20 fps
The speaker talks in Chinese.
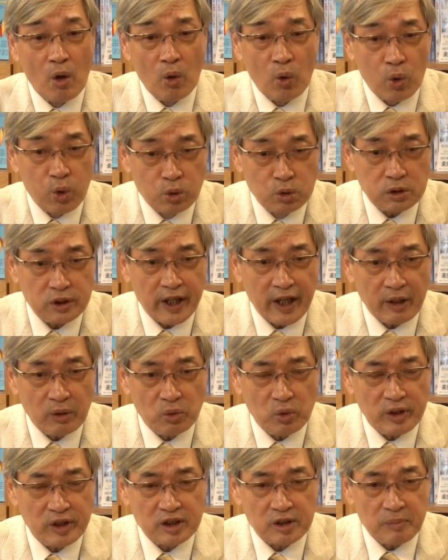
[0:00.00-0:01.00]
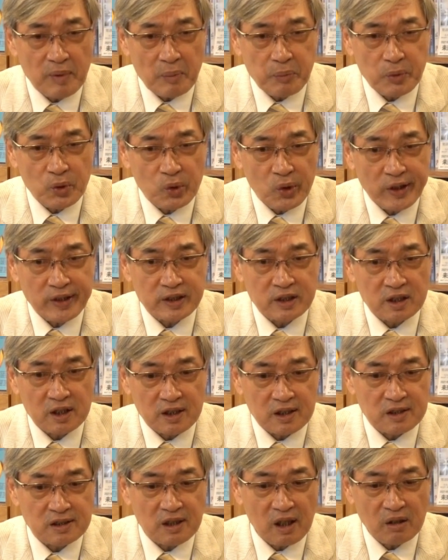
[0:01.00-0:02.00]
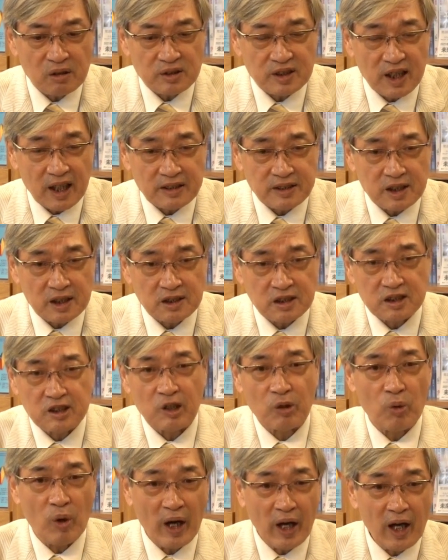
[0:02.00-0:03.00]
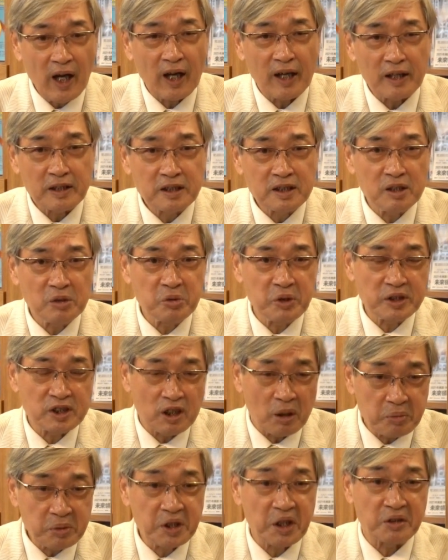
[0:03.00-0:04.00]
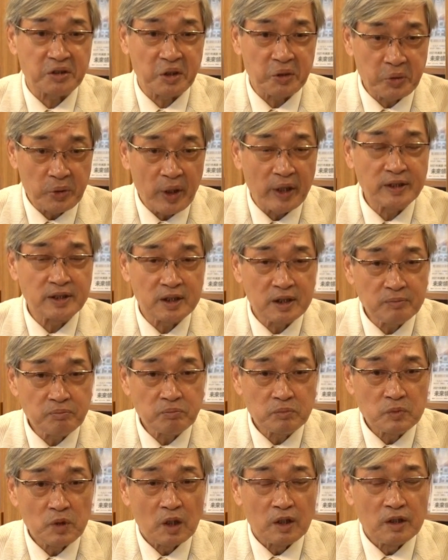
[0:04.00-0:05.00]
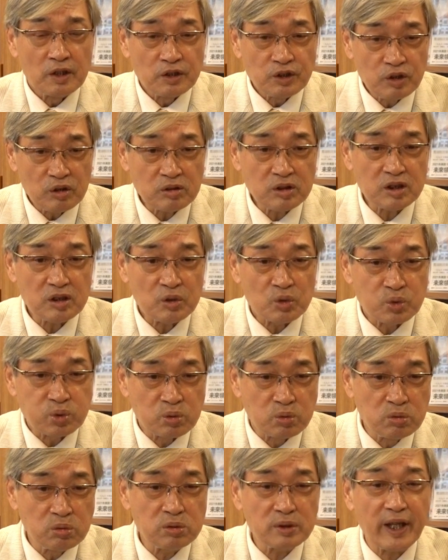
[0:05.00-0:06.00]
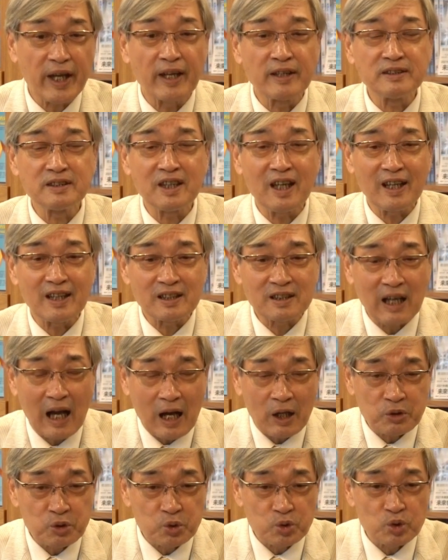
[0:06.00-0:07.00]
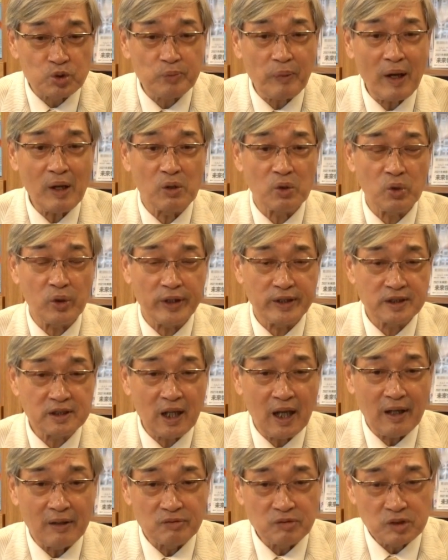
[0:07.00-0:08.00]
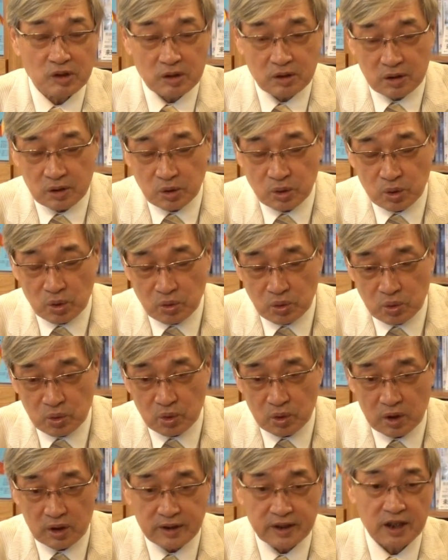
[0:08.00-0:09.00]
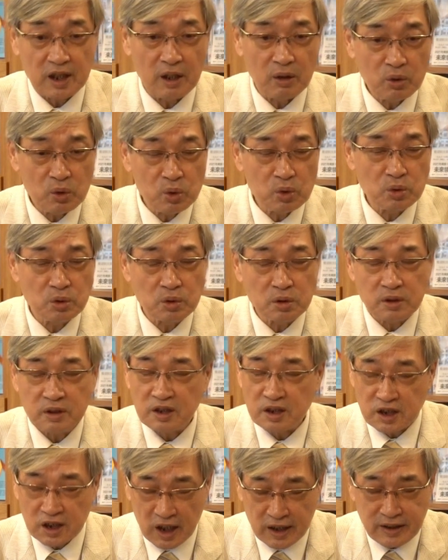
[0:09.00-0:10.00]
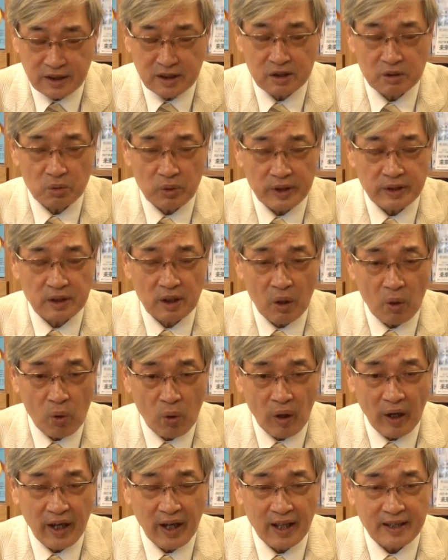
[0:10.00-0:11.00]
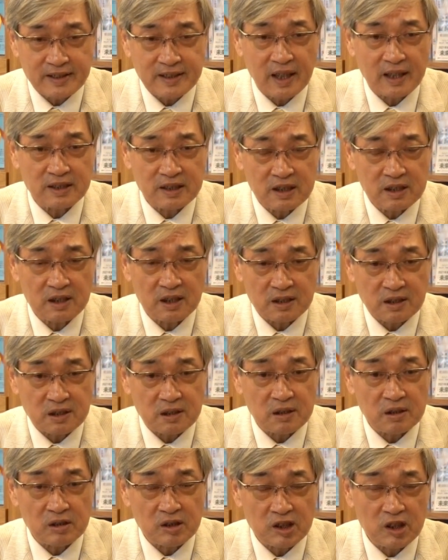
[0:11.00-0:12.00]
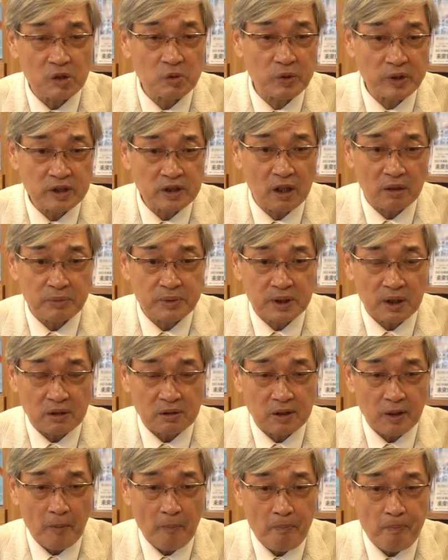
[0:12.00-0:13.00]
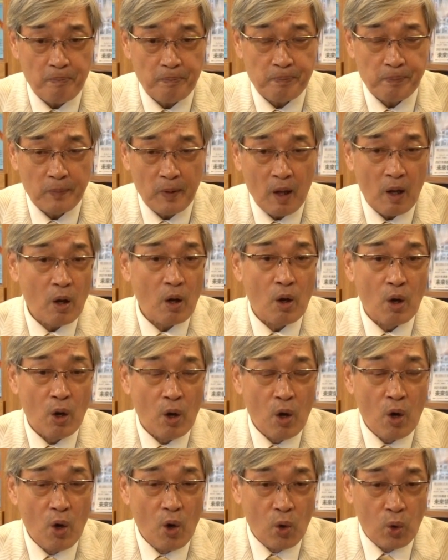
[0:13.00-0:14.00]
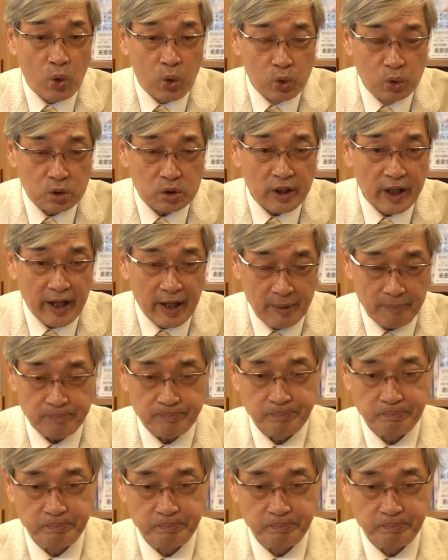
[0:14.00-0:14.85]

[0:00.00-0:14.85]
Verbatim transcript: 胡琏为什么不会得到蒋介石的关爱？各位晓不晓得原因？就是胡琏在打徐蚌会战，就是中国称呼。称之为叫淮海战役的时候，各位晓不晓得？胡琏